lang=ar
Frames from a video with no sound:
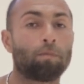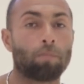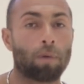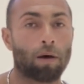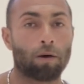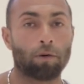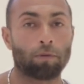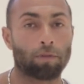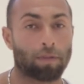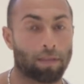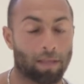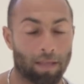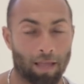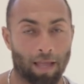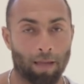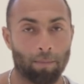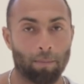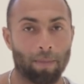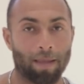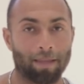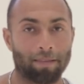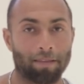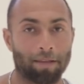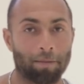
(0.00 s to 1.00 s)
باخد
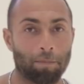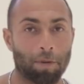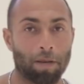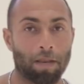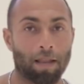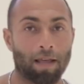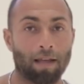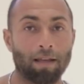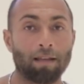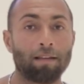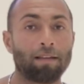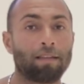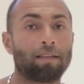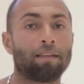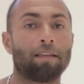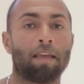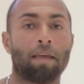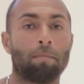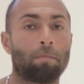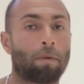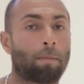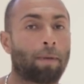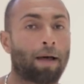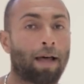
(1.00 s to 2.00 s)
حبايتين منها
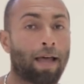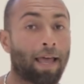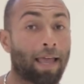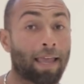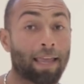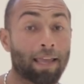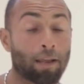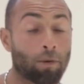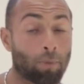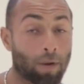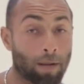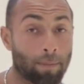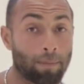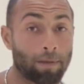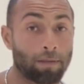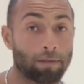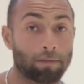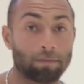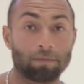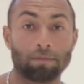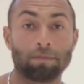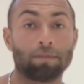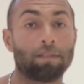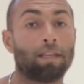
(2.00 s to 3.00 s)
يا اما مع اخر وجبه
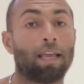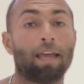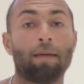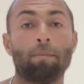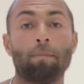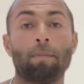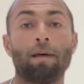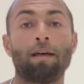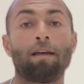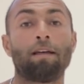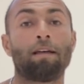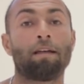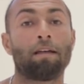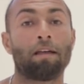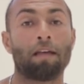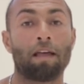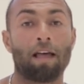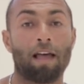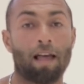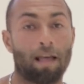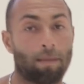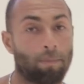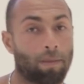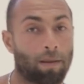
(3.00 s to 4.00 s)
يا اما
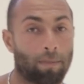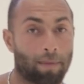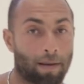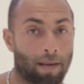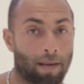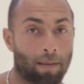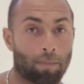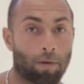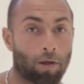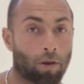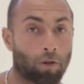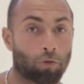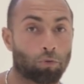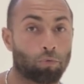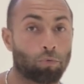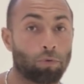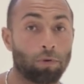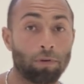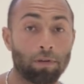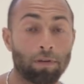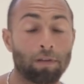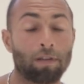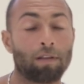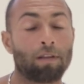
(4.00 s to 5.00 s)
قبل ما انام على
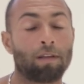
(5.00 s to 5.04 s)
طول